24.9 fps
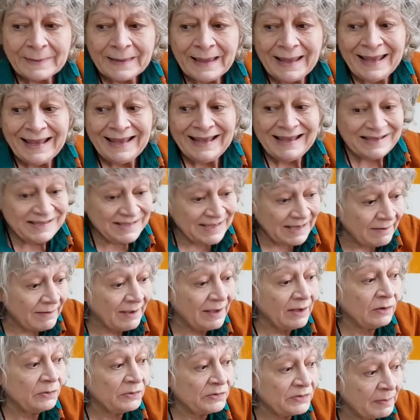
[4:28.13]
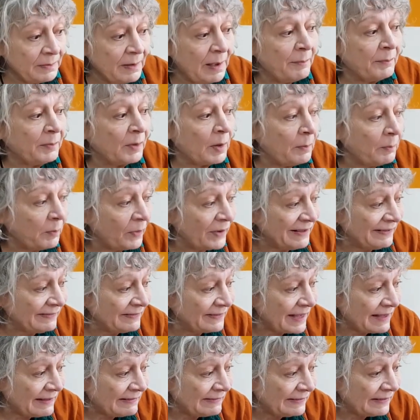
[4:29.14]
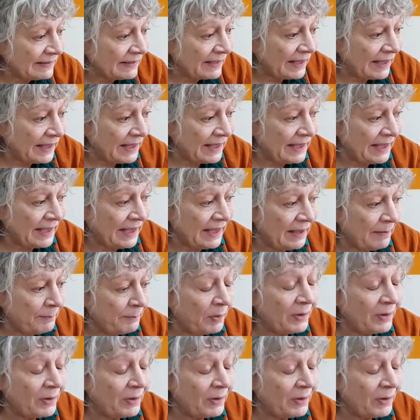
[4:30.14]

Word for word: eh, que lleva inclusive a propuestas eh,